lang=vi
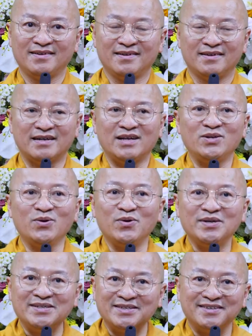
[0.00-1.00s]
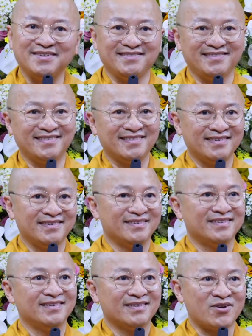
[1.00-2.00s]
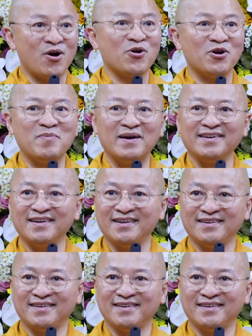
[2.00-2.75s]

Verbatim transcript: để nuôi dưỡng con của mình